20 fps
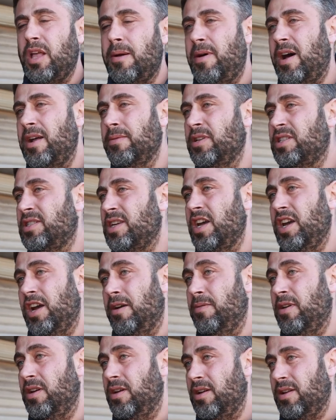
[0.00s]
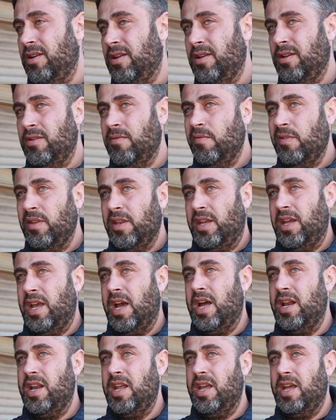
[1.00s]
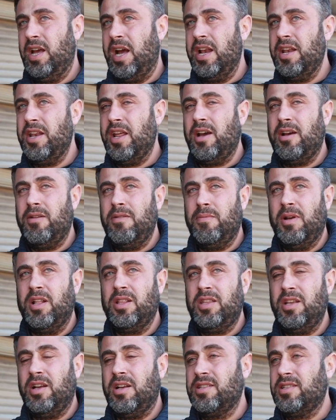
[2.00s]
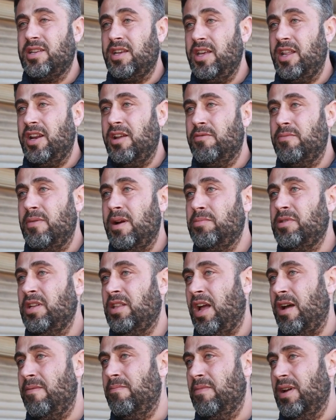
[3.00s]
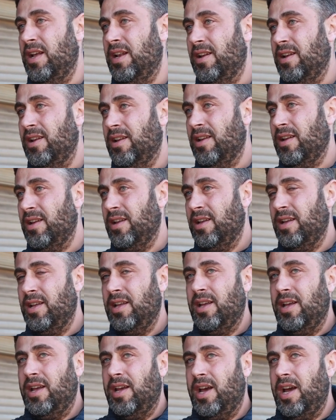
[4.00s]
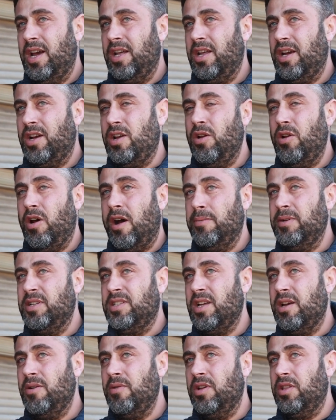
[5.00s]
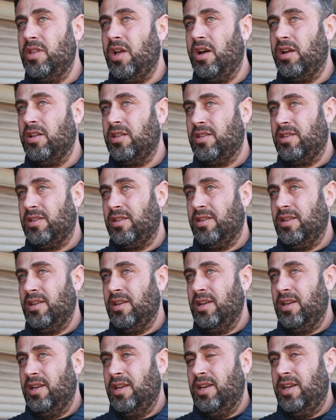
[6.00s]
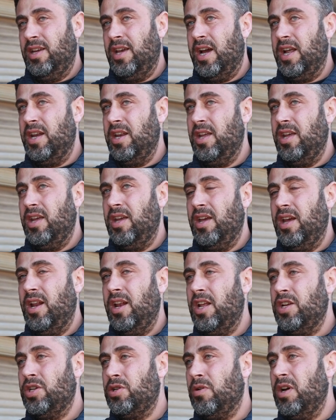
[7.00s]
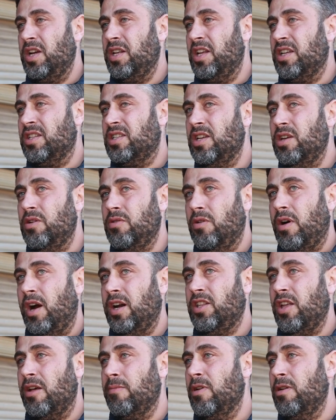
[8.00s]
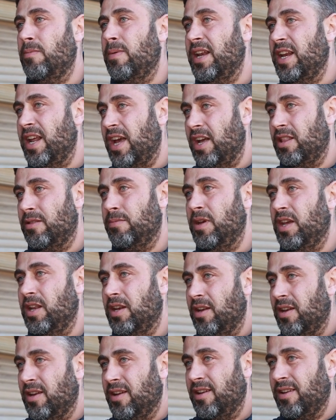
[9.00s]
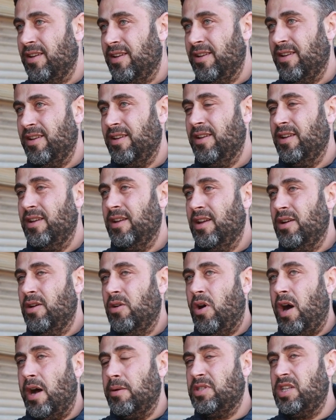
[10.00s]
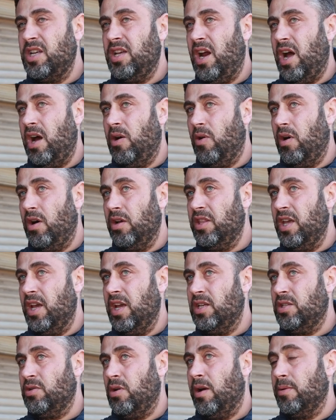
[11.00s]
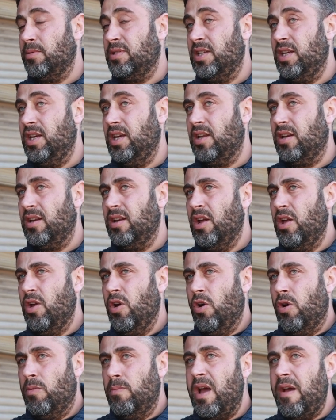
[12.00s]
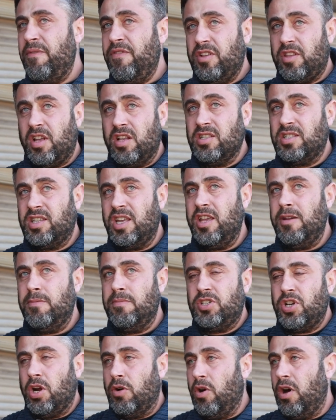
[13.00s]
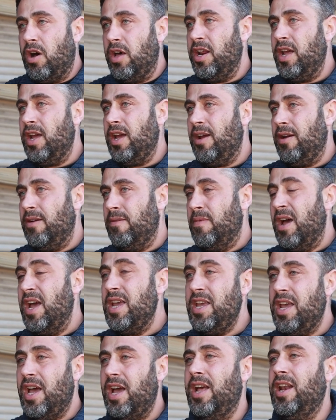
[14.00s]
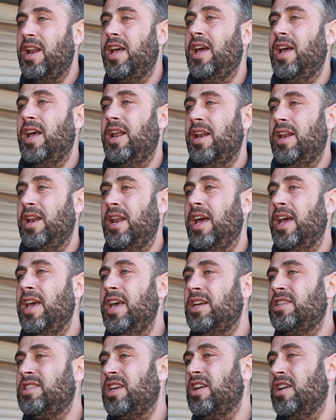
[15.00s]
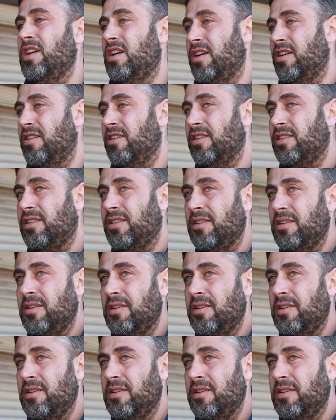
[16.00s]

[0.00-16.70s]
طبعا بتساوي عبء يعني عندك المنطقه صغيره وما بتتحمل هذا كله عم يساوي ضغط يعني الا شوي بده يصيروا اكثر من البني ادمين وعم بصير حوادث وعم بصير ما في تنظيم شوارع مهيئه لهيك سيارات